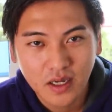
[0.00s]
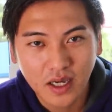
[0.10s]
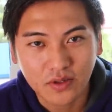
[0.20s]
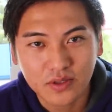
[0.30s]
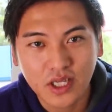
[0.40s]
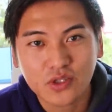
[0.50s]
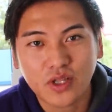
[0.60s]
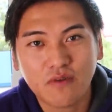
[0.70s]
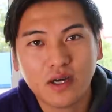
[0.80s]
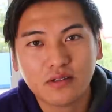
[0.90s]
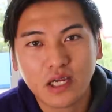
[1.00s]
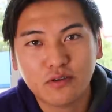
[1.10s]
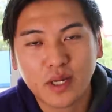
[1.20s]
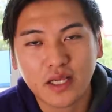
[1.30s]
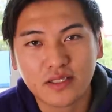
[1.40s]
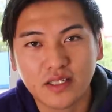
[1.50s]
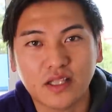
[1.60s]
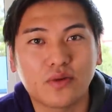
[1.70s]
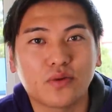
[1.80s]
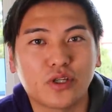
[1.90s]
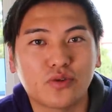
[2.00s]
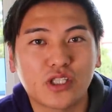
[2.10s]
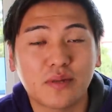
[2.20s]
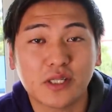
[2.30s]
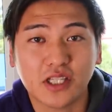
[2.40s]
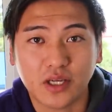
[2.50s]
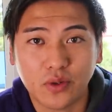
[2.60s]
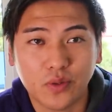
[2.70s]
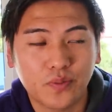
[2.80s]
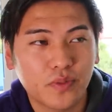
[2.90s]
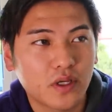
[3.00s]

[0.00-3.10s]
あの、最初ね、ワークライフバランスなんていうふうに言っちゃいましたけど、